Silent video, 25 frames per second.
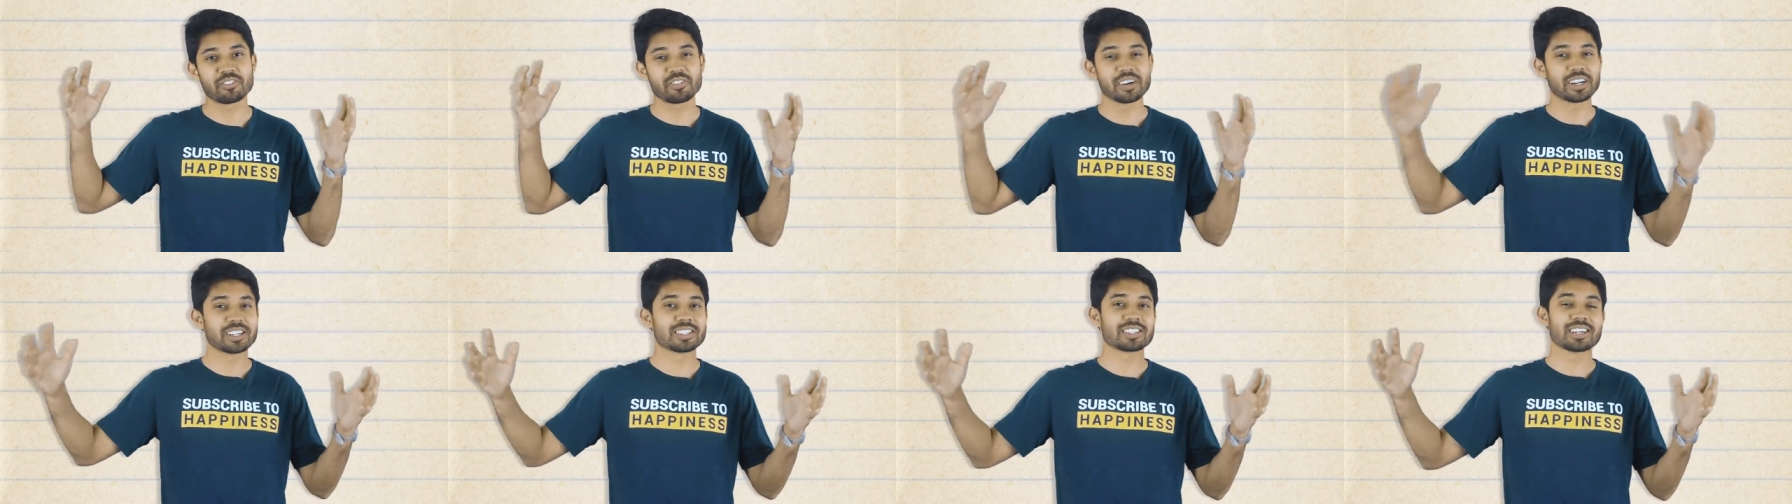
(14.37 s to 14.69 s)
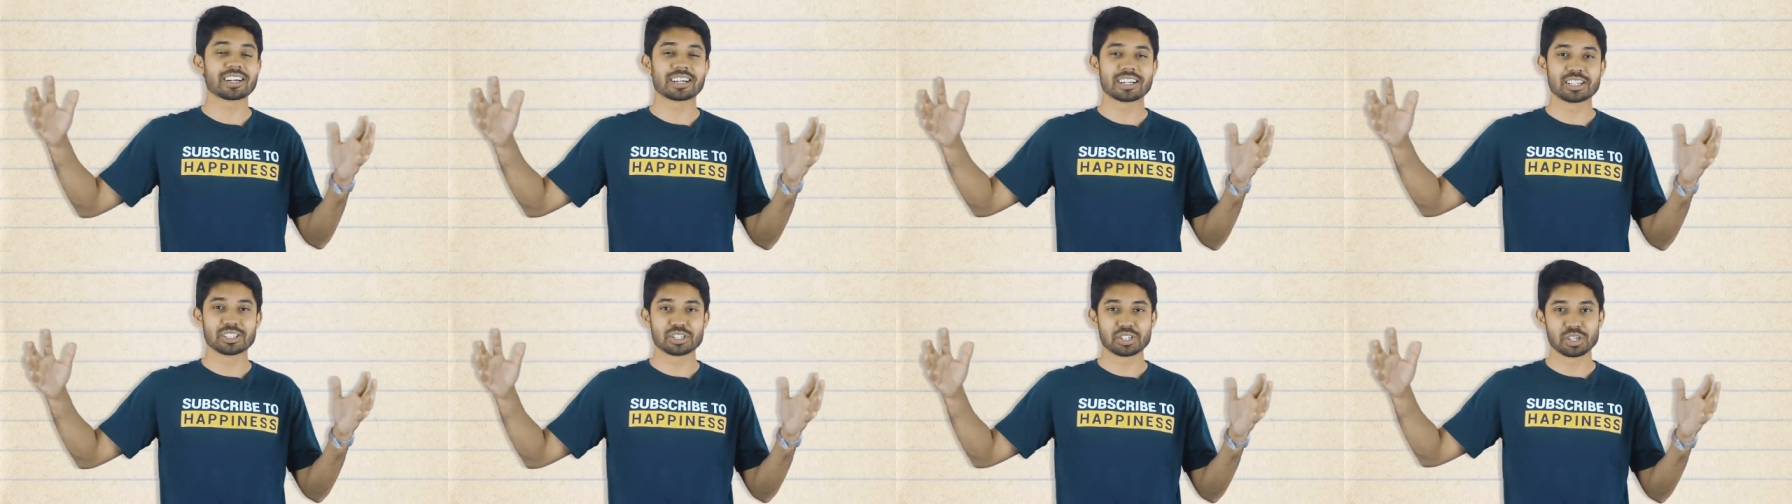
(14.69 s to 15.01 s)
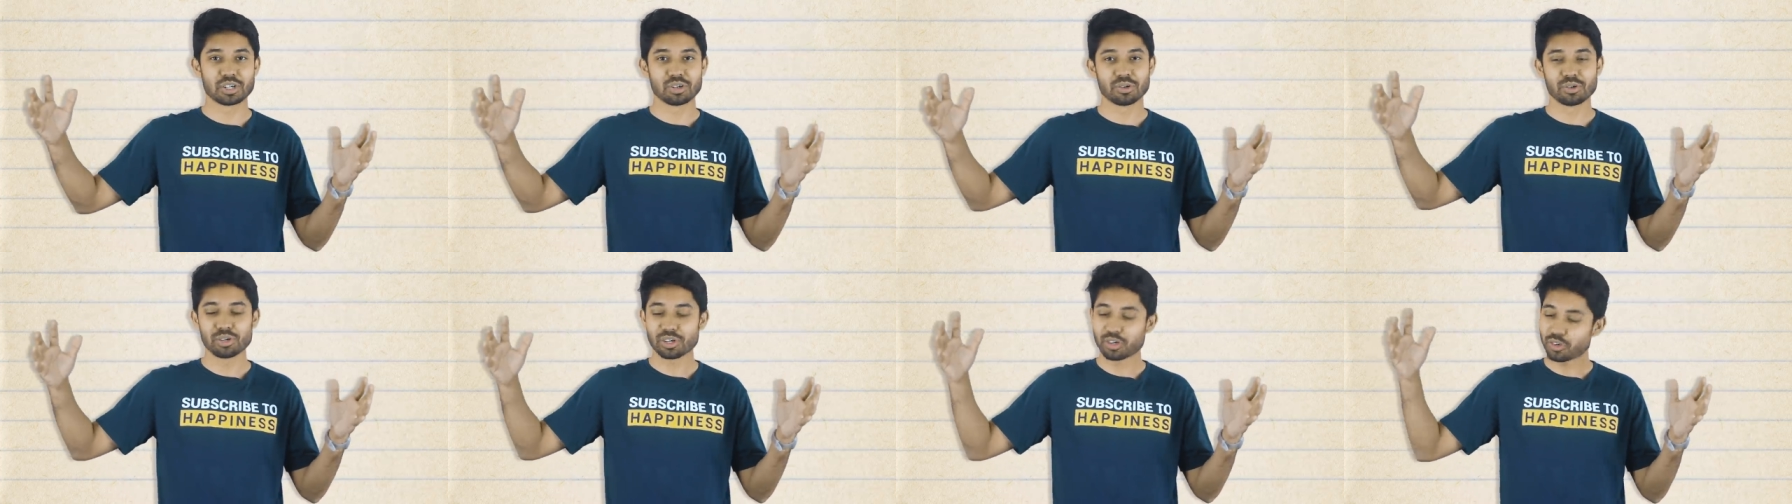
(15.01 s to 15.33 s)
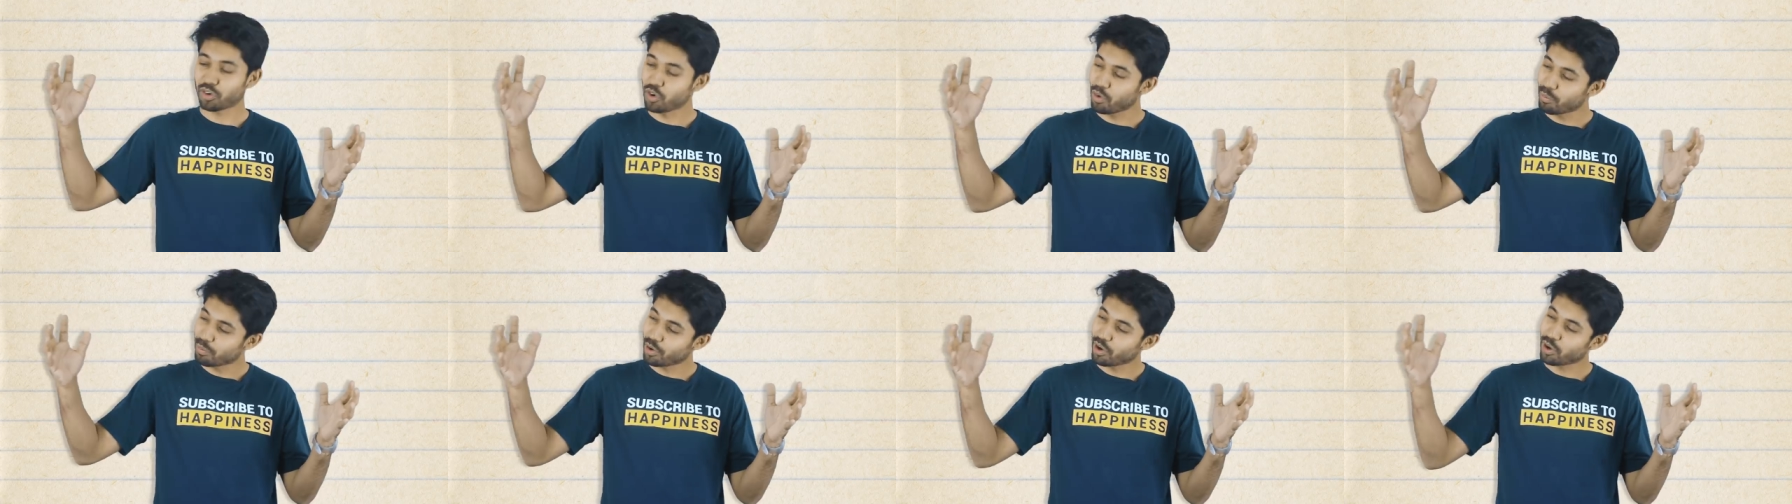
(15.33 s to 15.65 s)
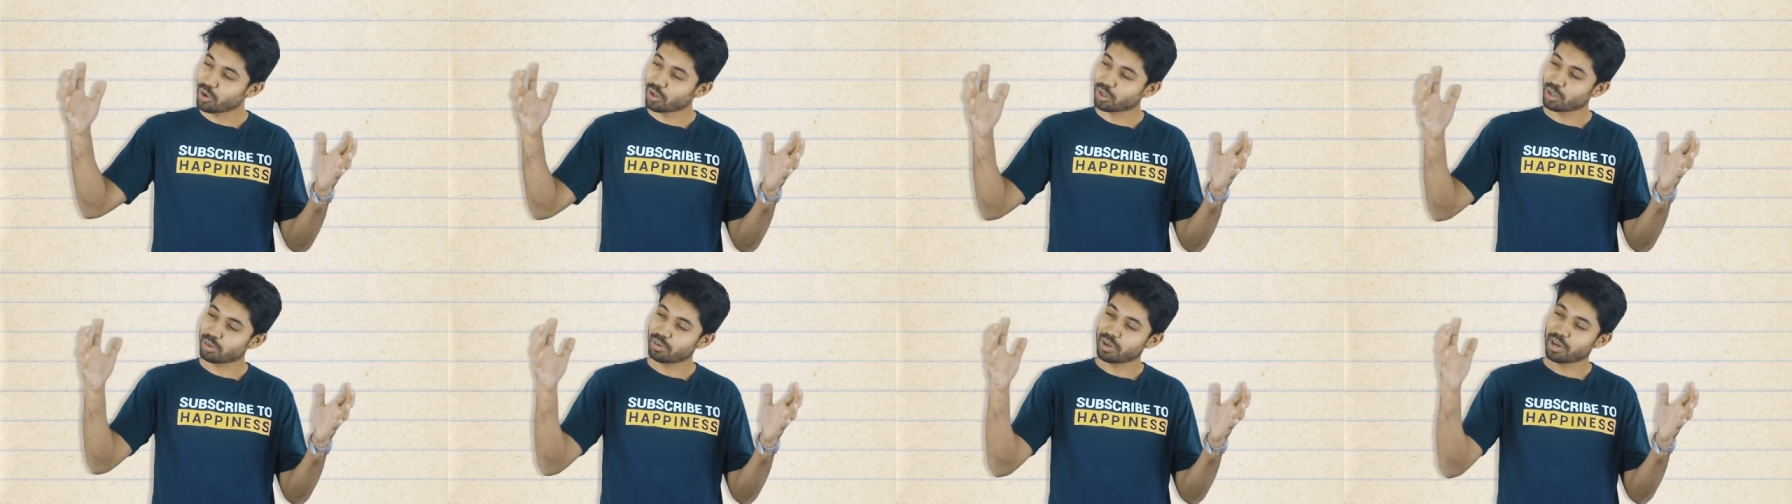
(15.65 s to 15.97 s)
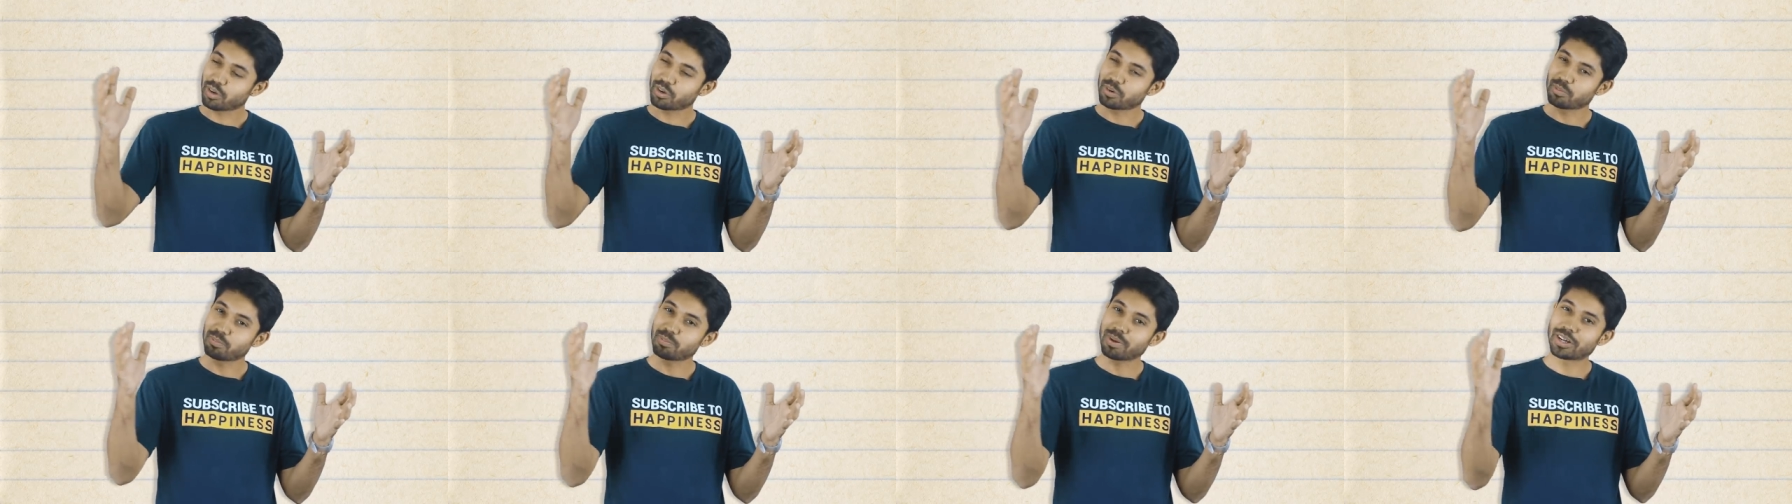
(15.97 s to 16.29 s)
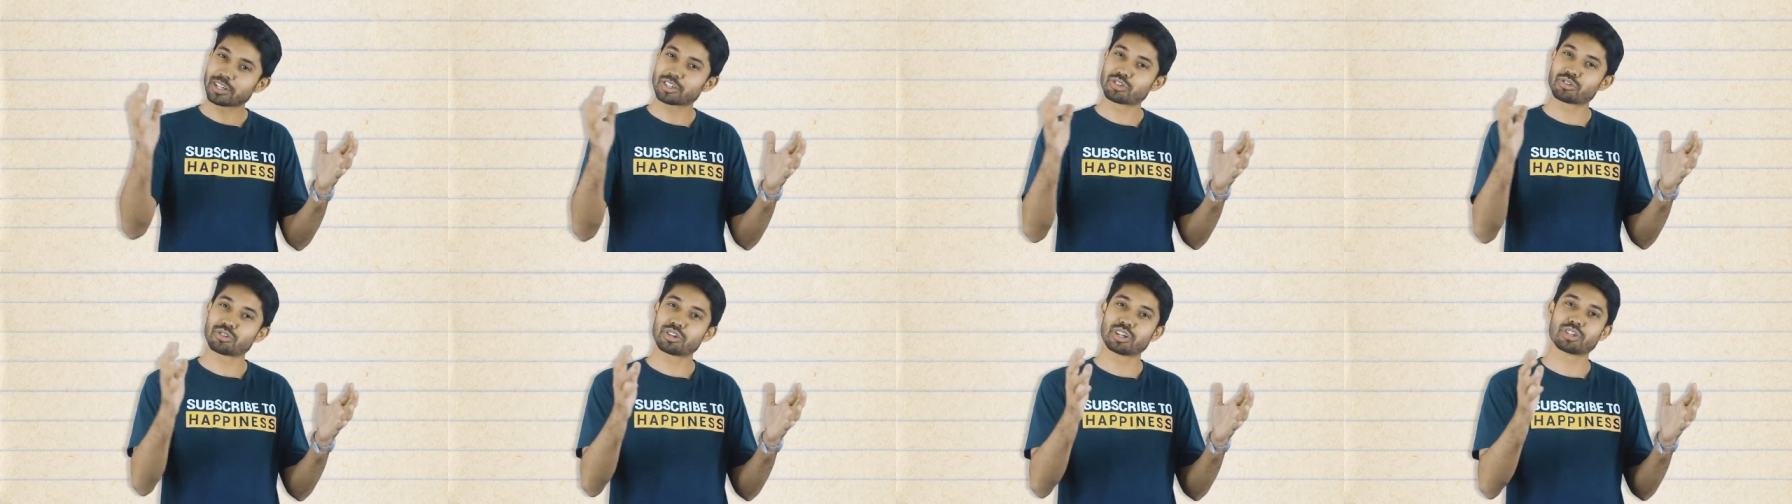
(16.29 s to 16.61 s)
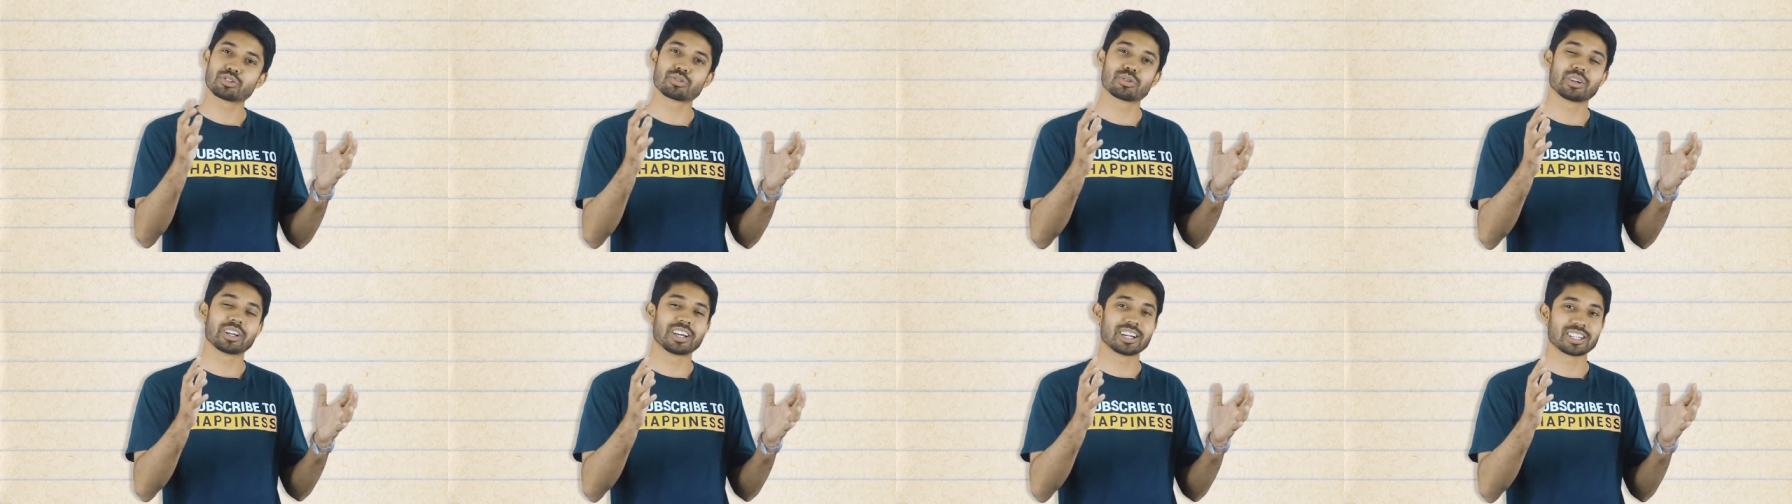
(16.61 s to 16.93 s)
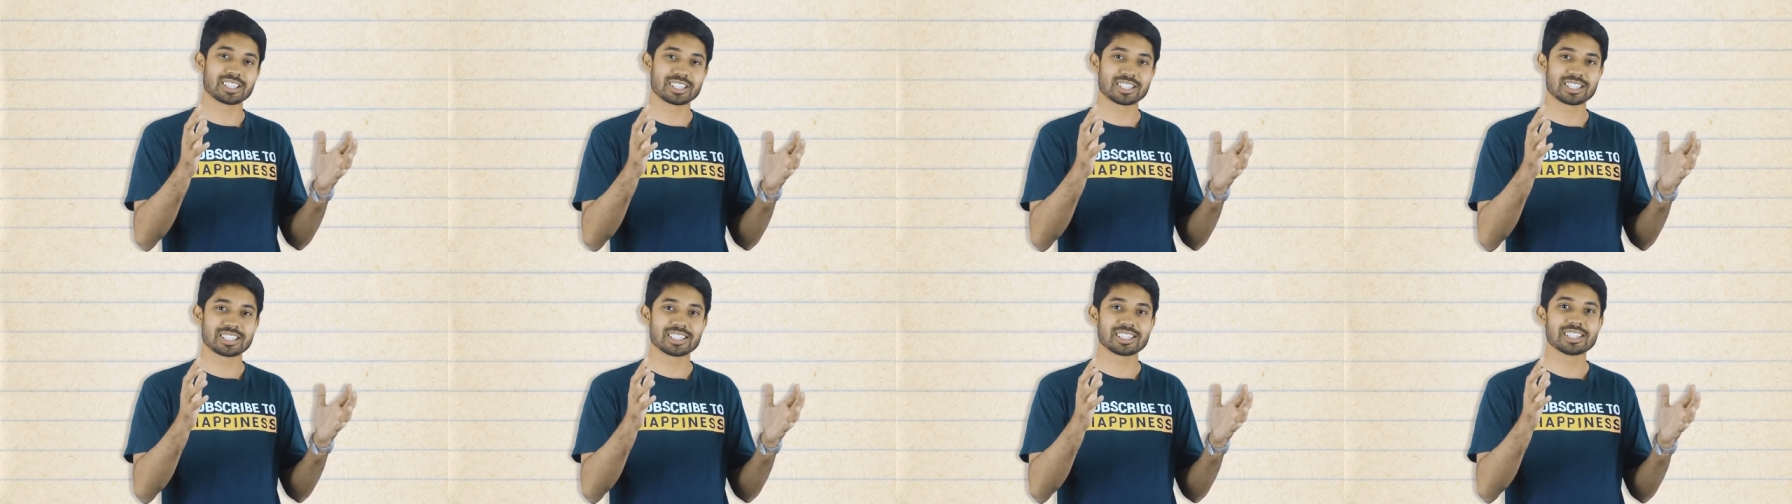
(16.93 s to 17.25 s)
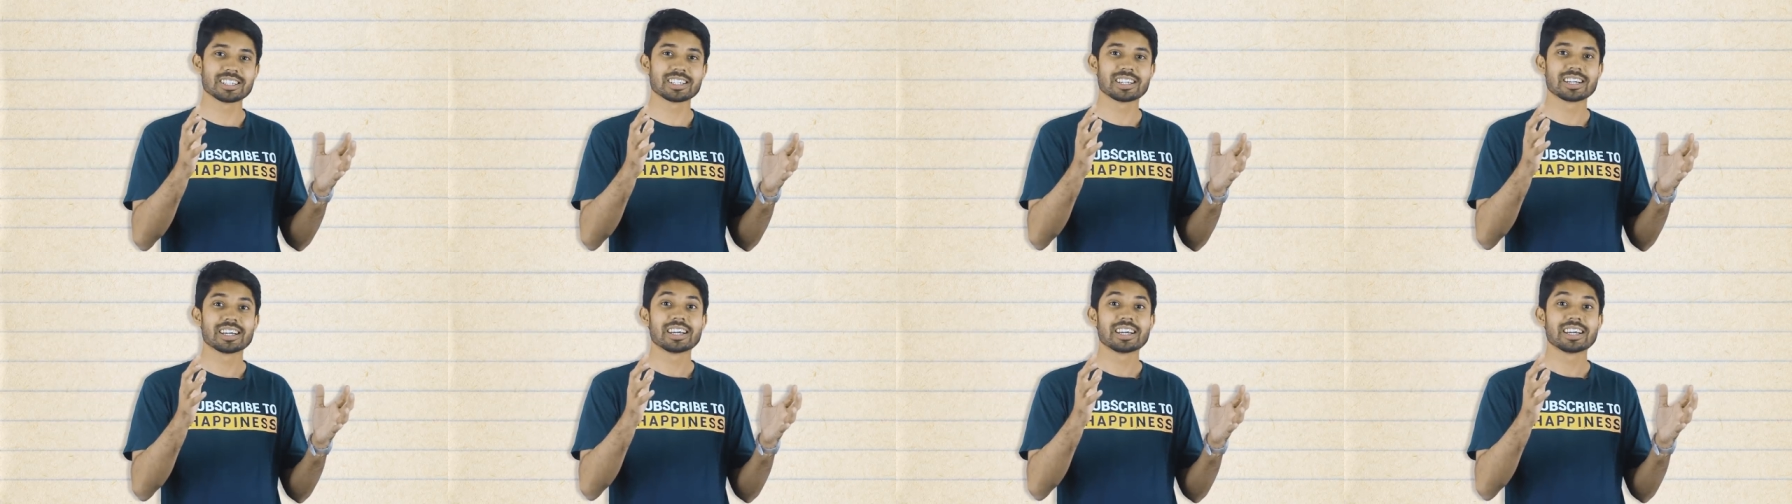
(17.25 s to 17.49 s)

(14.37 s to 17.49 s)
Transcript: ফ্রেন্ড সার্কেল ছিল এটা কমে হয়তো এখন পাঁচজনে চলে আসছে